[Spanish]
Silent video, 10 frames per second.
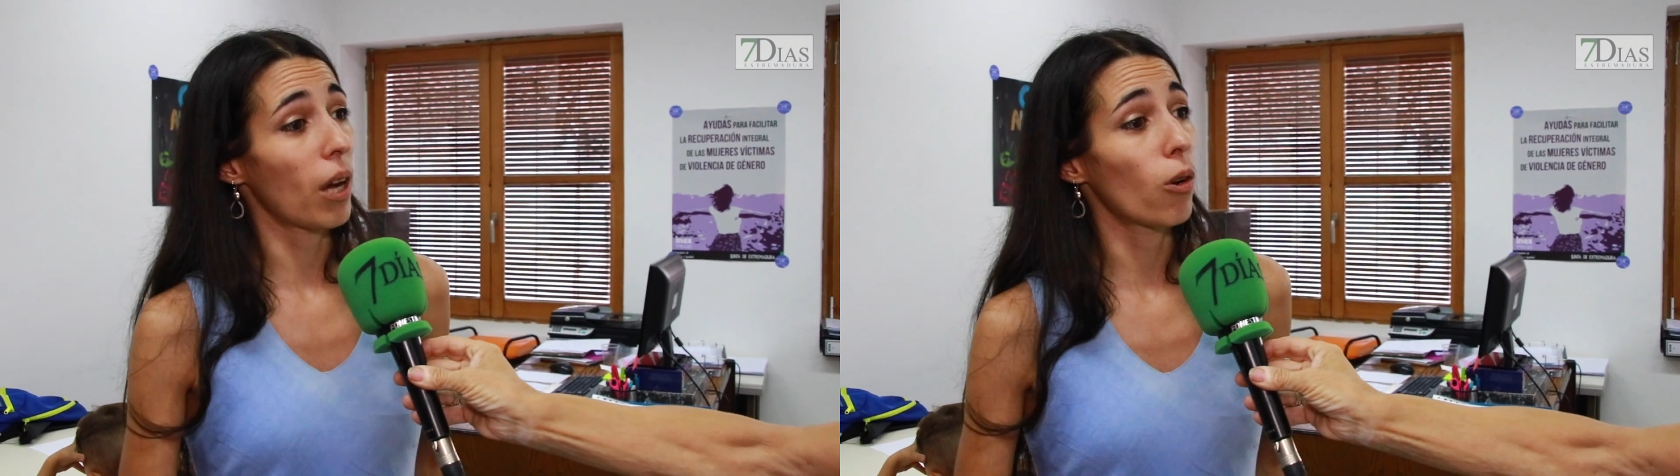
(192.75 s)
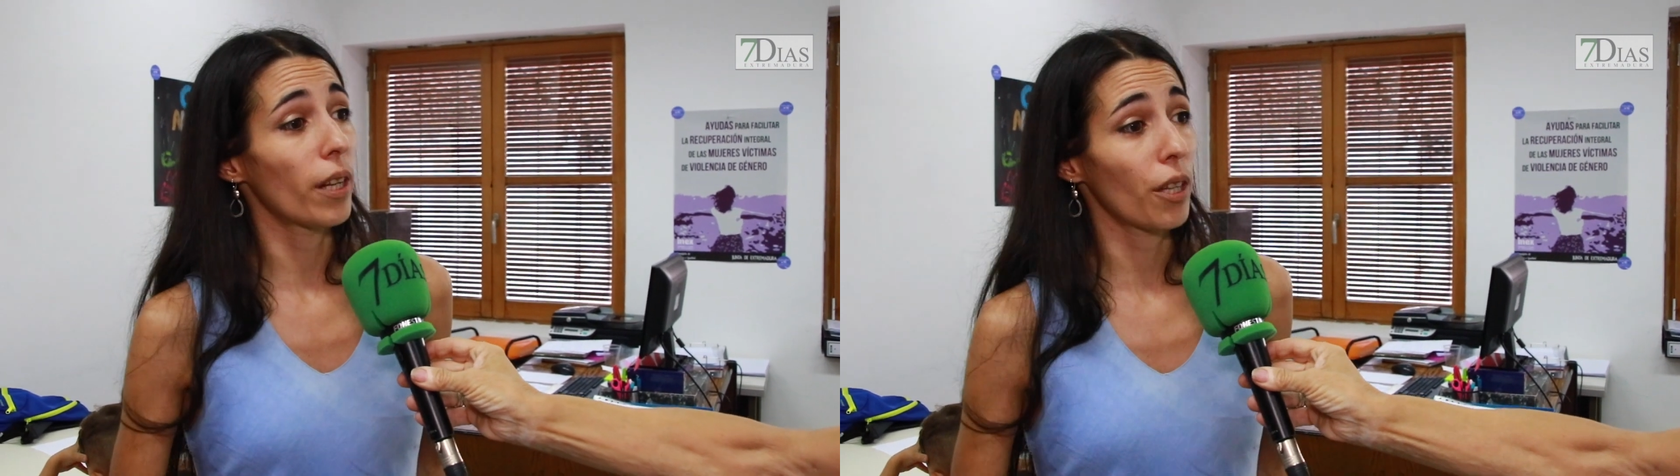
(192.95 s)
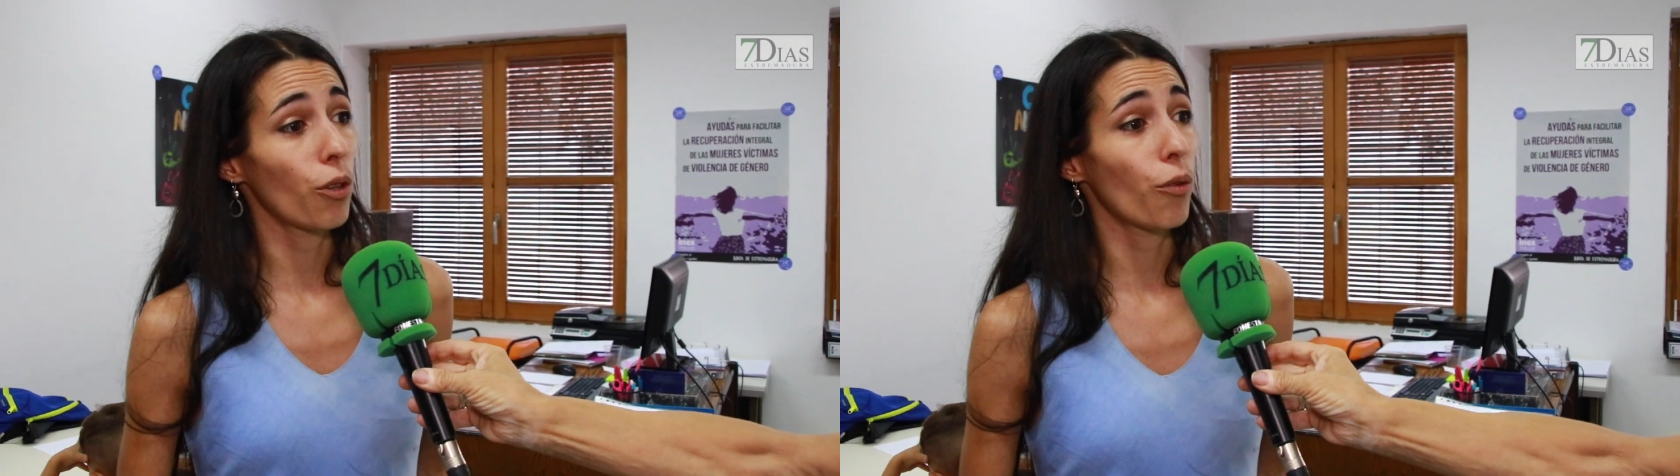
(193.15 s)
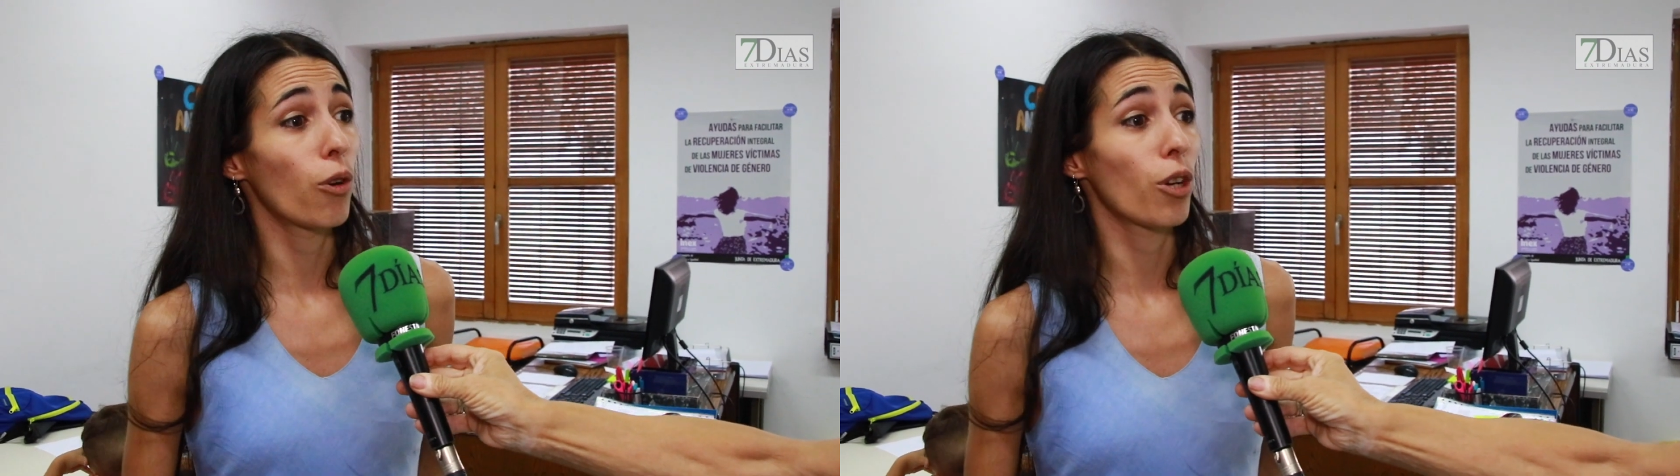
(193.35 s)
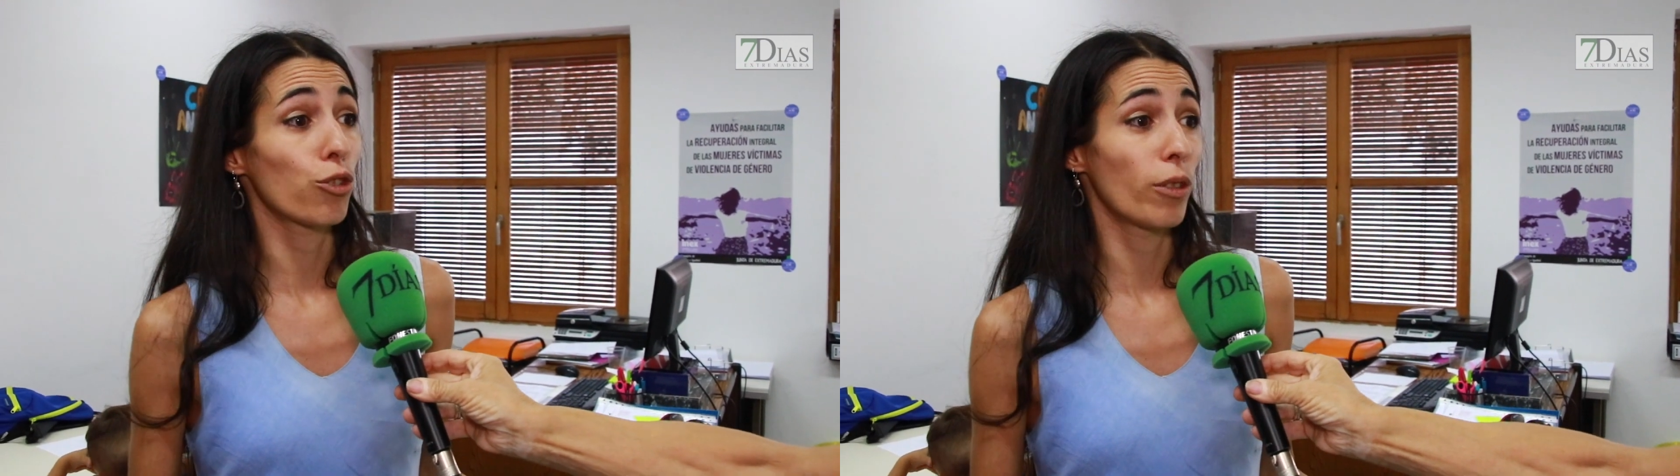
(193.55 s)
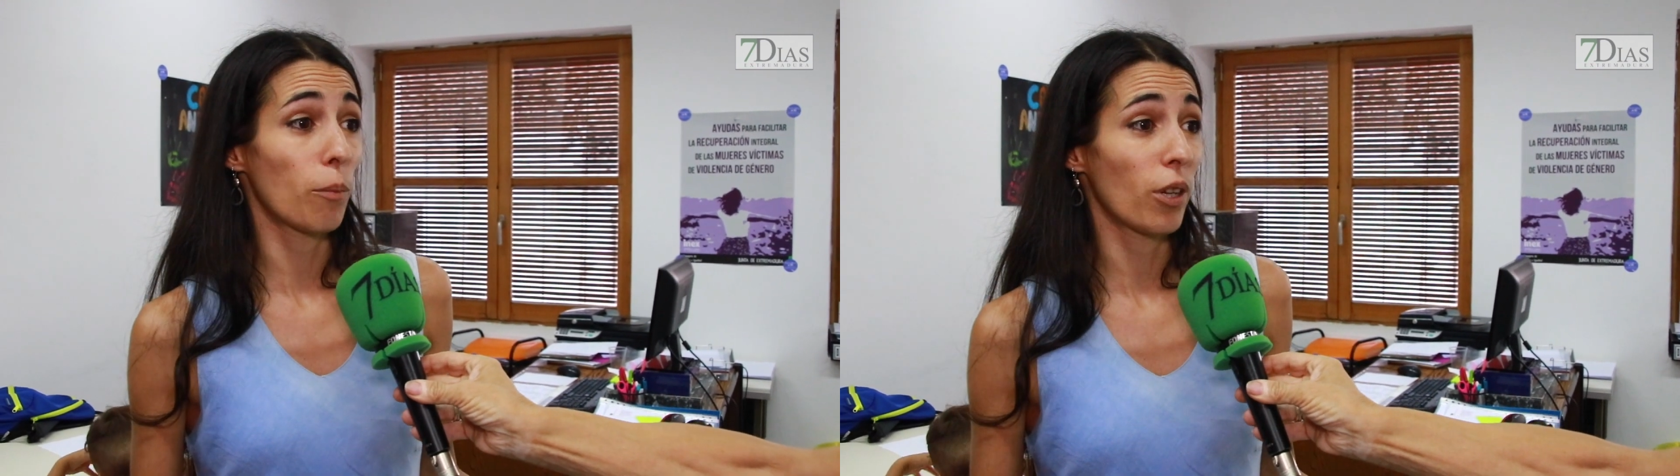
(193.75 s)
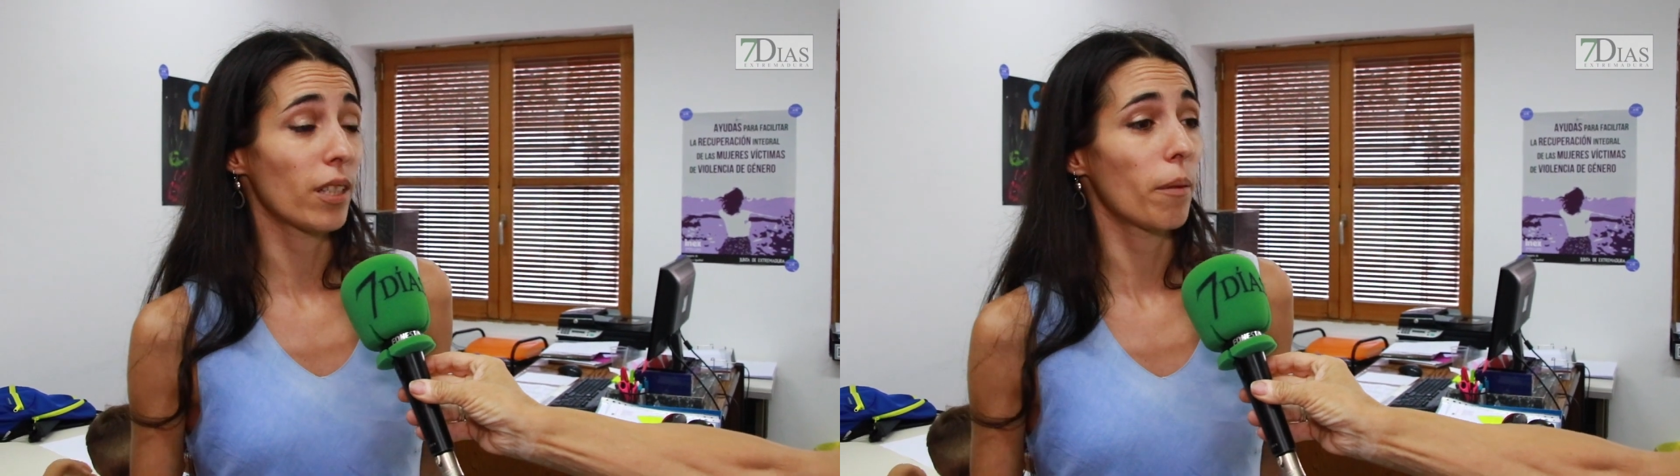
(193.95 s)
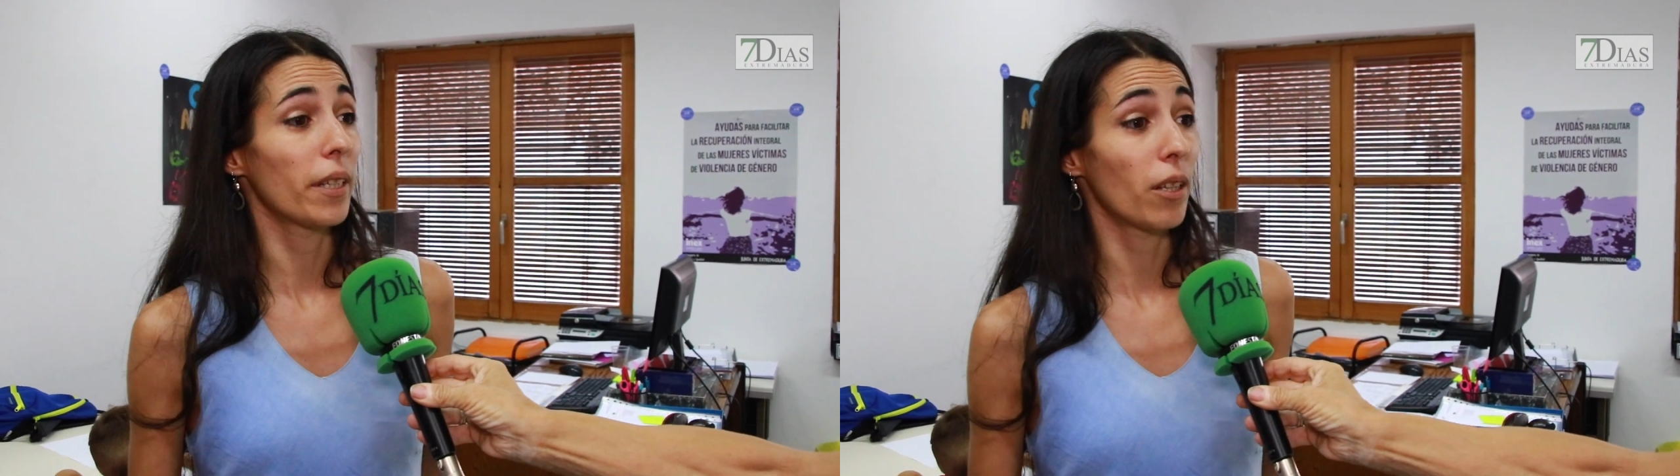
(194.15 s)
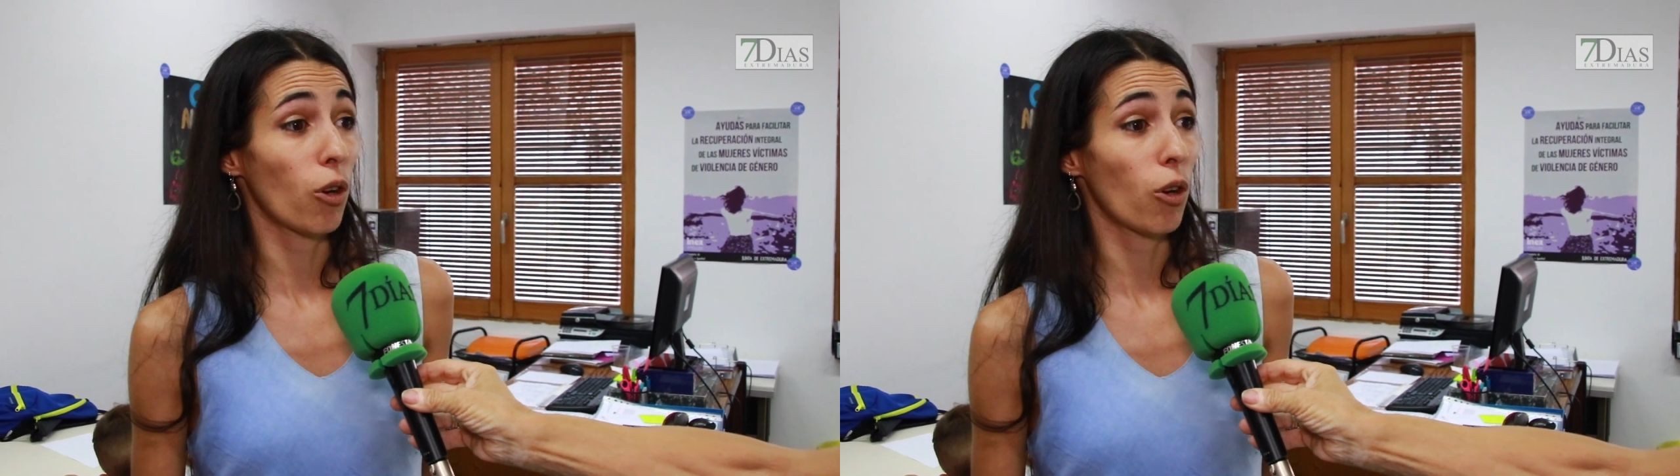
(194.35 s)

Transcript: más colegios de los que solíamos intervenir